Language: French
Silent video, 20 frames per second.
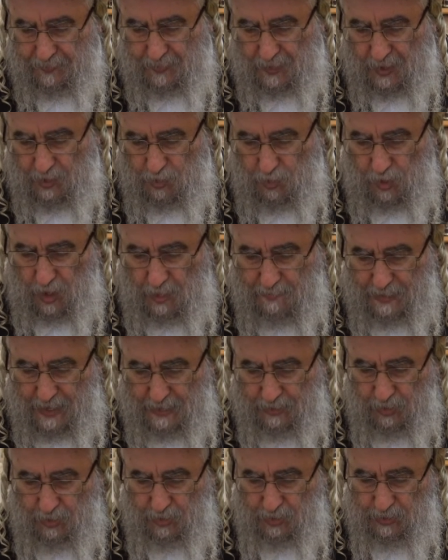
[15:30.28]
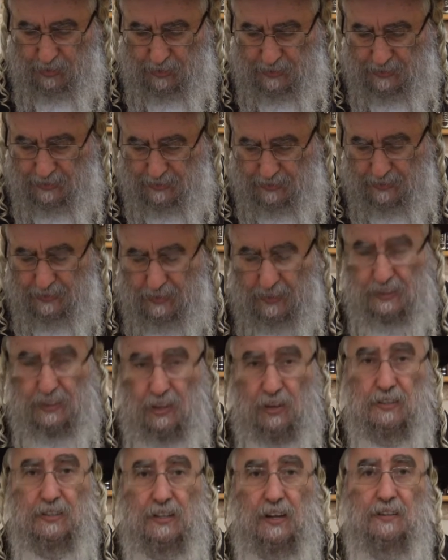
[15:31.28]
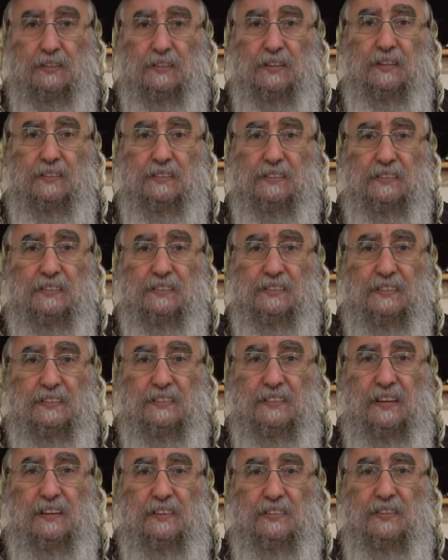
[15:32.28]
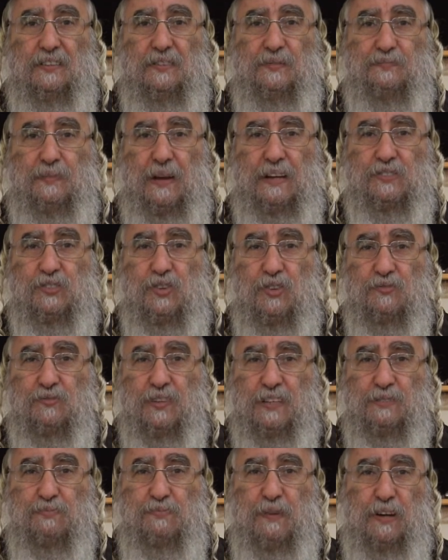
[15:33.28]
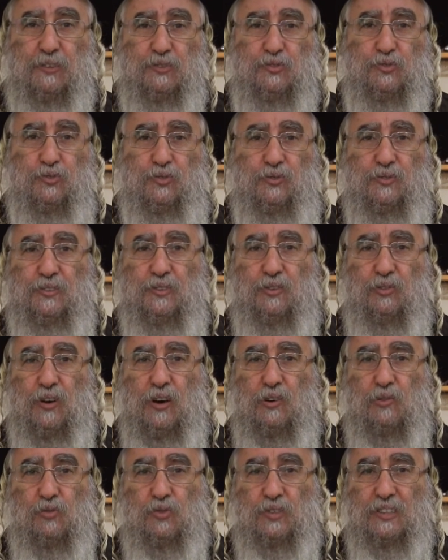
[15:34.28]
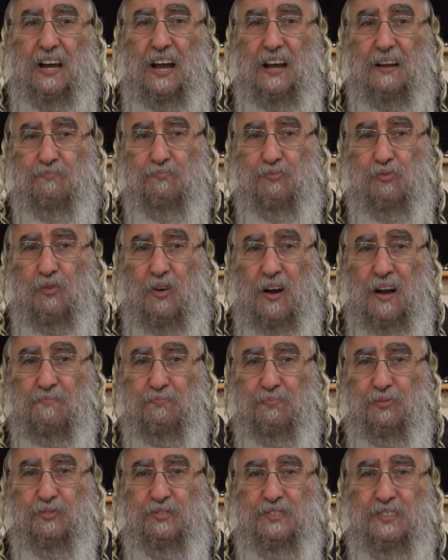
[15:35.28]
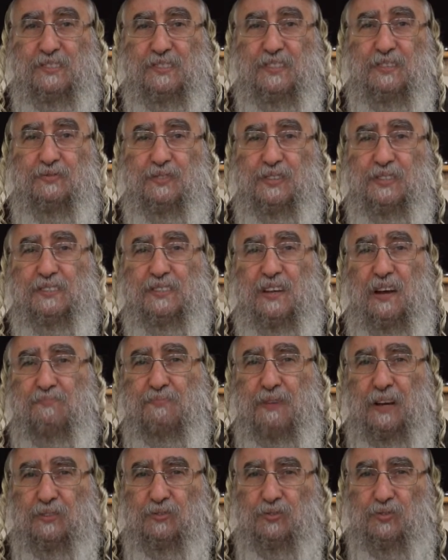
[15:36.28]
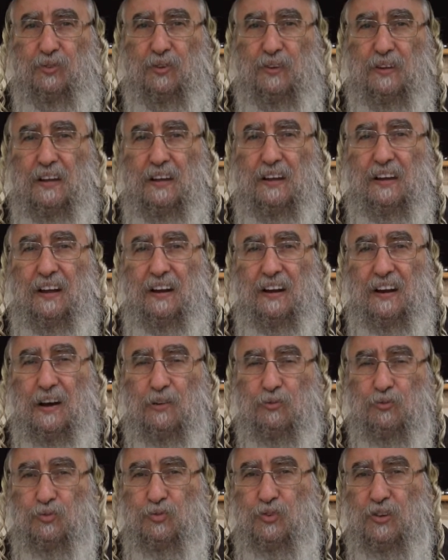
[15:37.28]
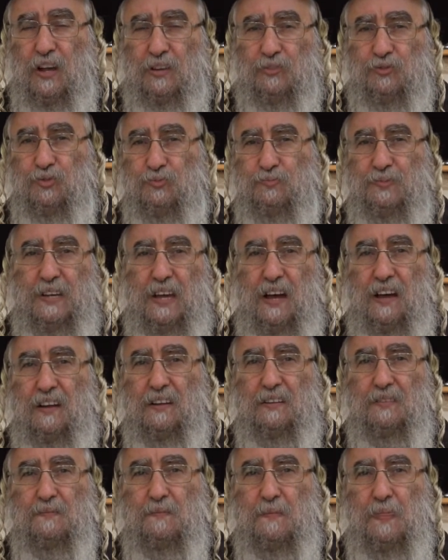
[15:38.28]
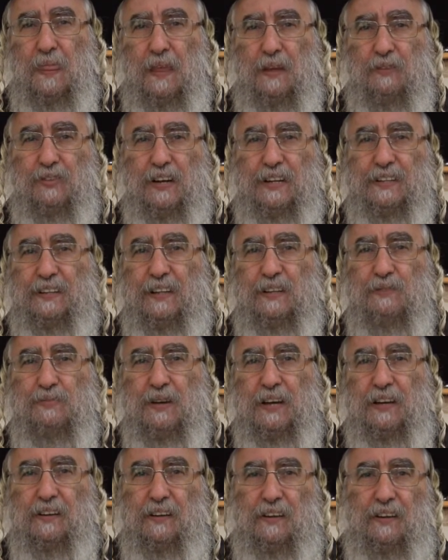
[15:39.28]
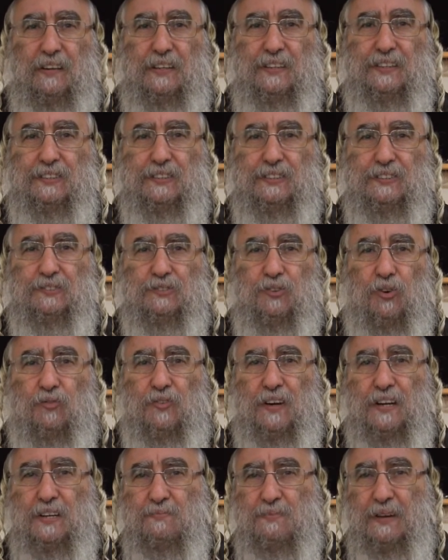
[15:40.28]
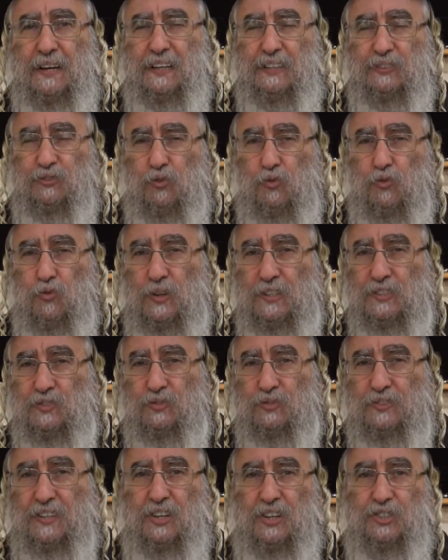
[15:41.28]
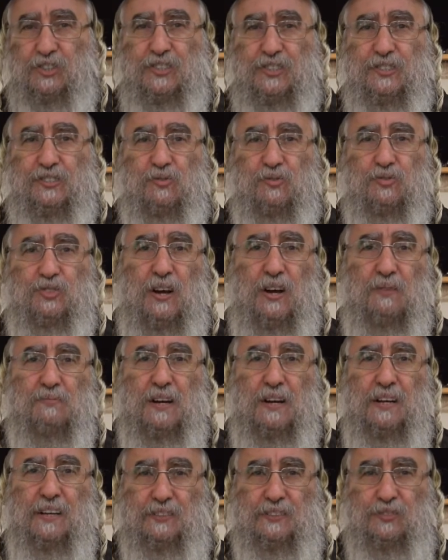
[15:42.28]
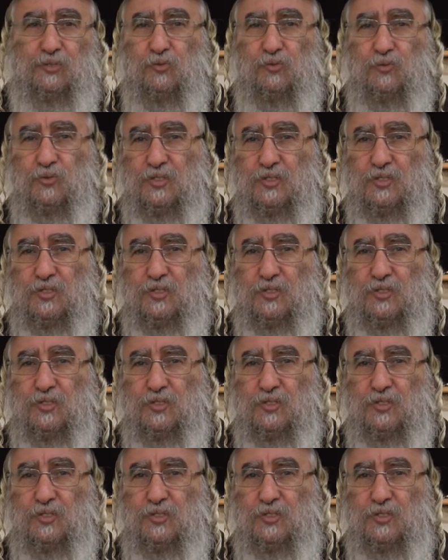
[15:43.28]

il n'y aura pas de, Personne ne personne va être perdu. Il n'y aura aucun point positif qui sera perdu. Là où il y a du bien, il va être libéré. On va libérer tous les otages qui sont chez Amalek, tous,